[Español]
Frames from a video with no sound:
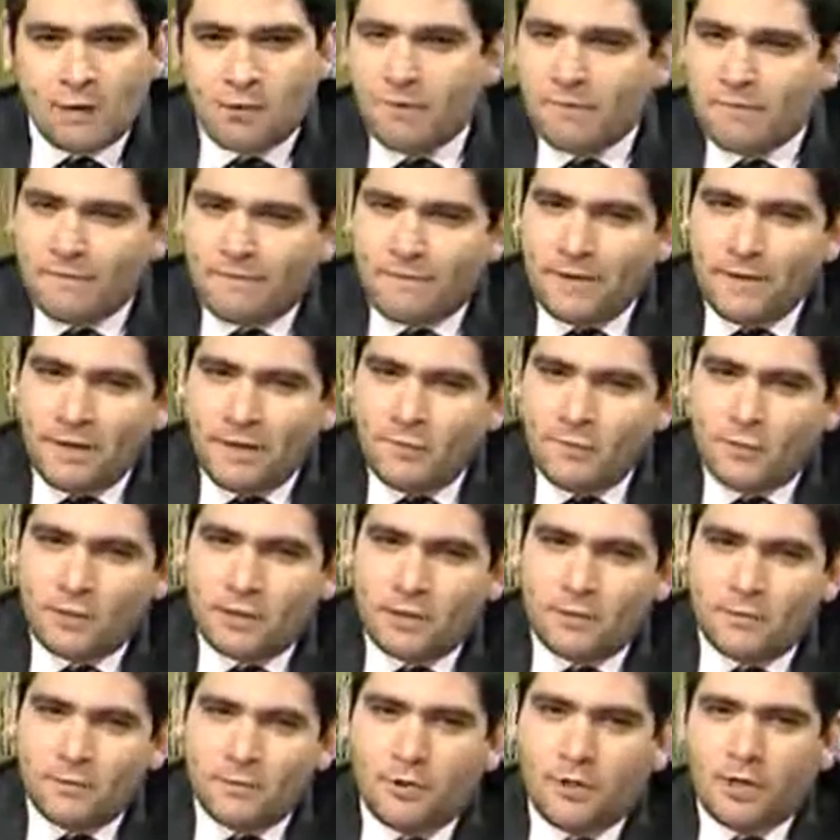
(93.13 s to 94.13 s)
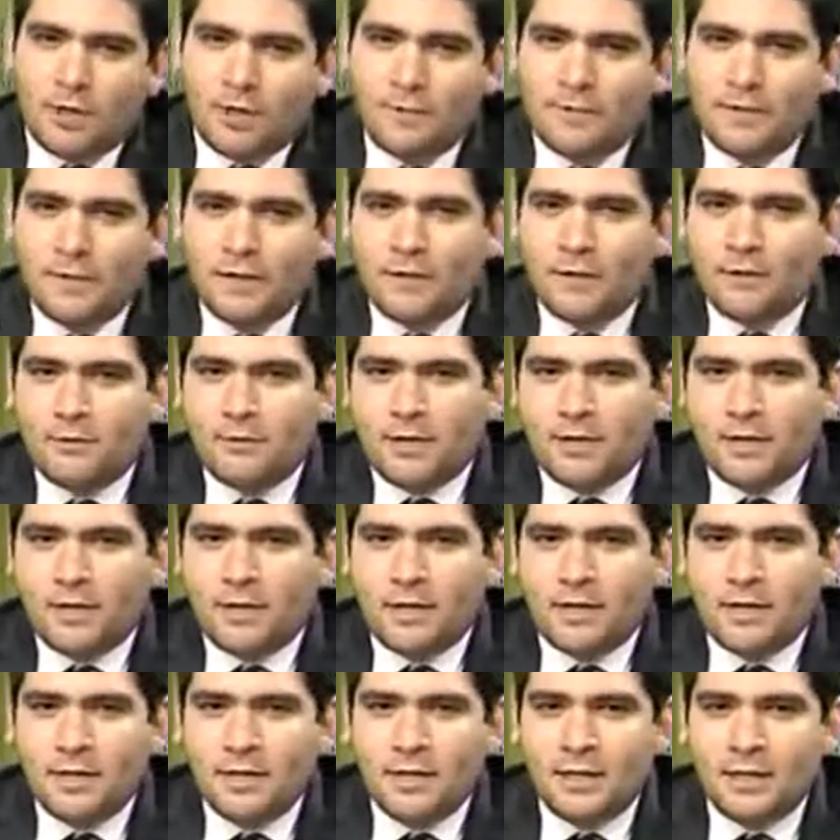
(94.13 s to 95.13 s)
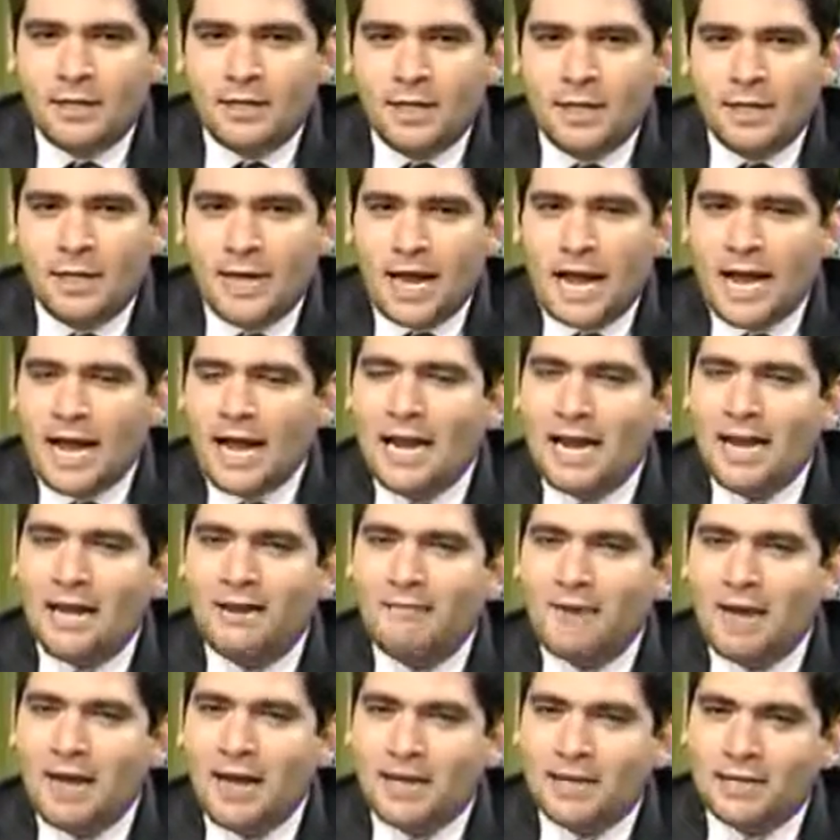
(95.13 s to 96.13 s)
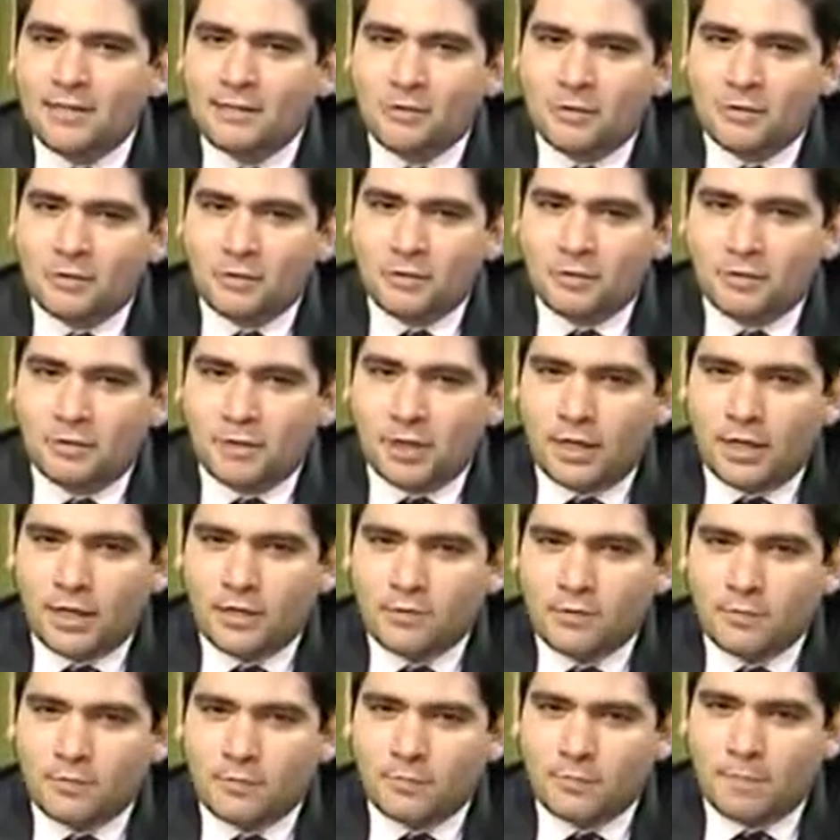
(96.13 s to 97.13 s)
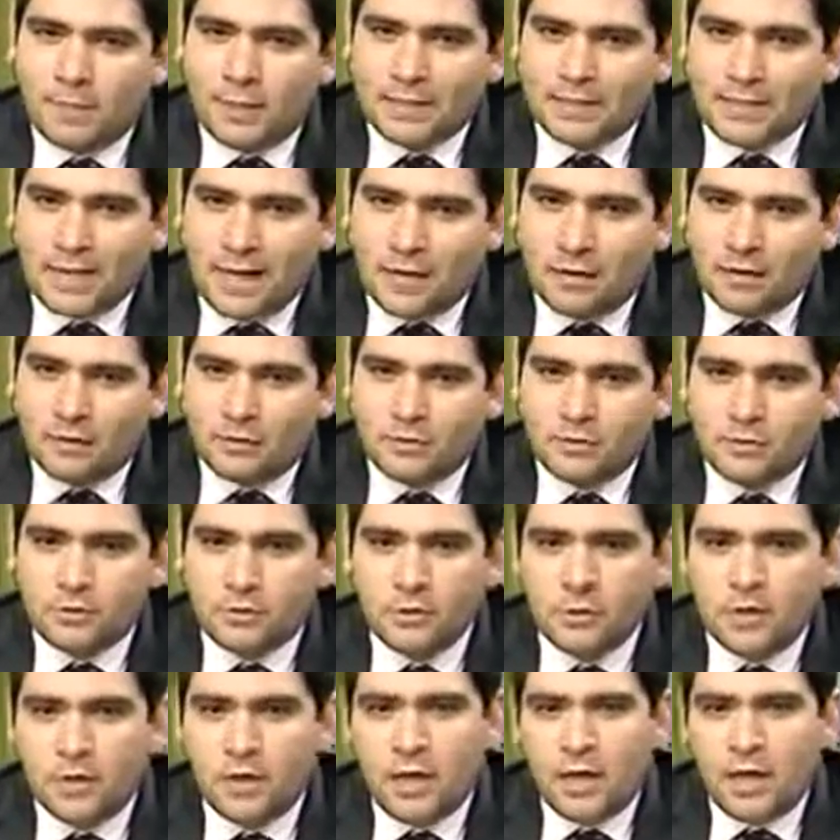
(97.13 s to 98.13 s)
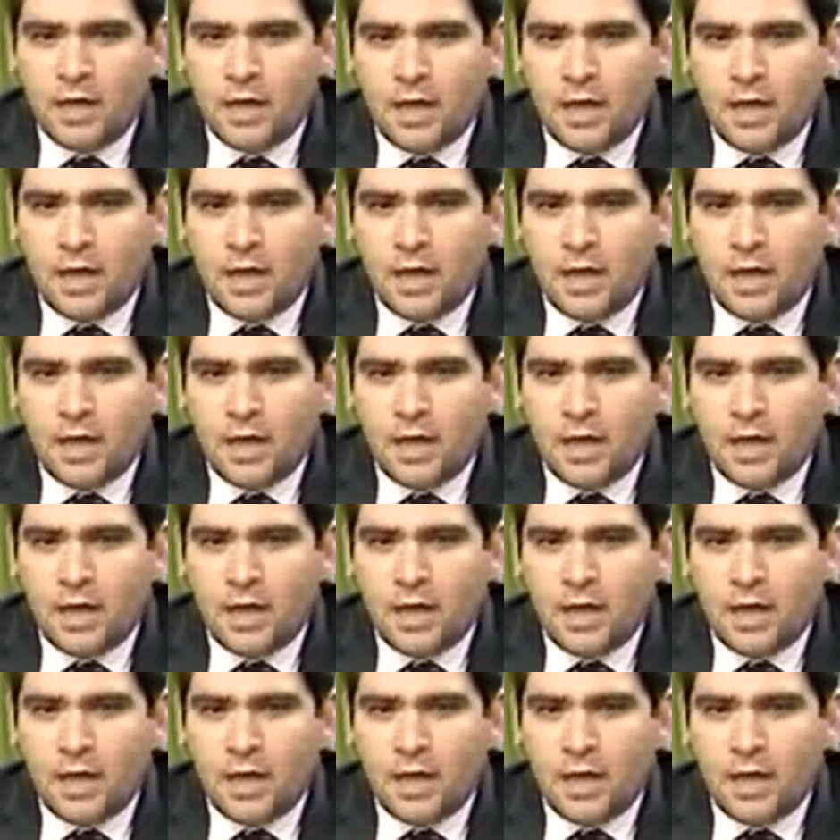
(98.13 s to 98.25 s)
Pero el fin último de la película era, alabar esos, esos pasados.